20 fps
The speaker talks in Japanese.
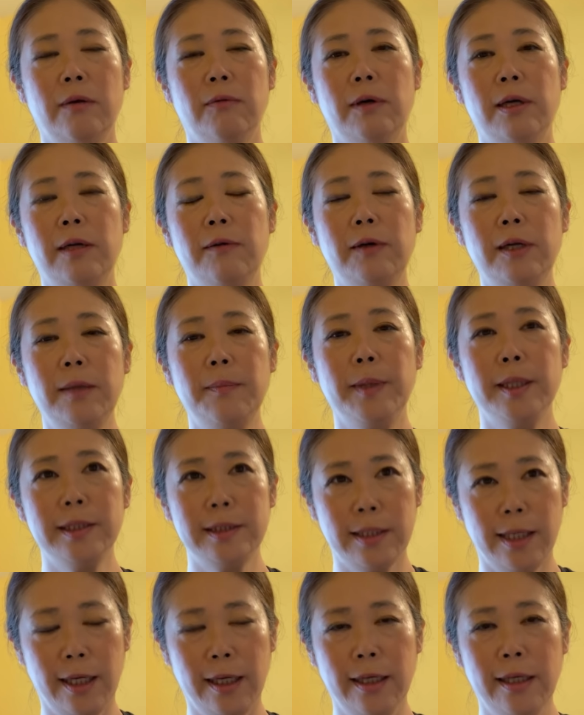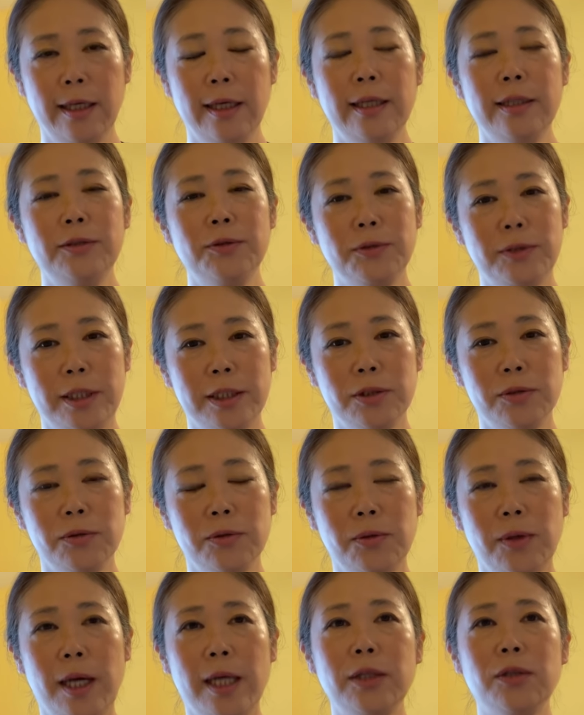笑われましたので、そ
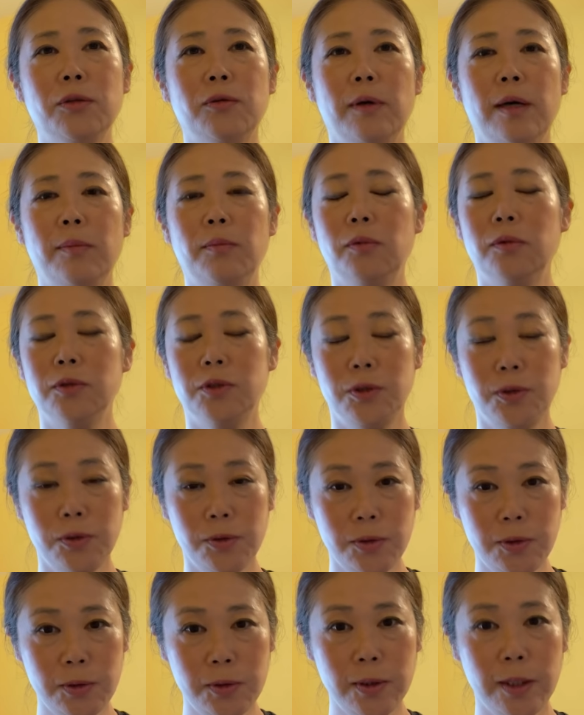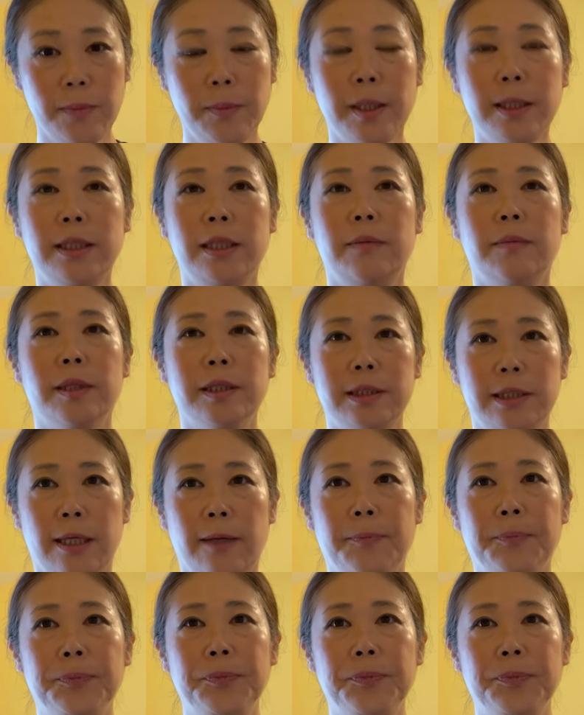の後はもうずっと黙っていました。